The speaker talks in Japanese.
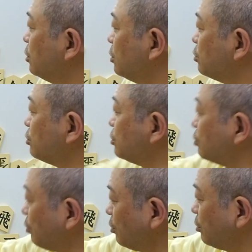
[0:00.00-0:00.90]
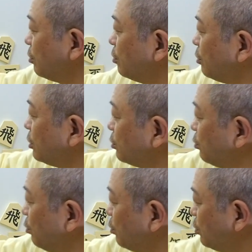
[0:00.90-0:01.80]
そうすると、これ、
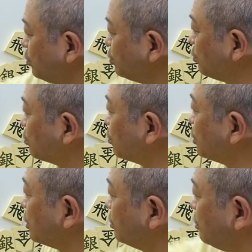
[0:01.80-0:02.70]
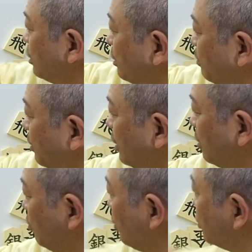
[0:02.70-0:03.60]
同歩と取ってくれれ
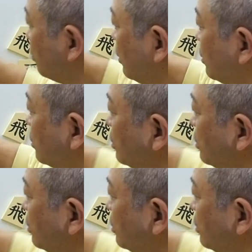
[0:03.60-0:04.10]
ば、もうあとは、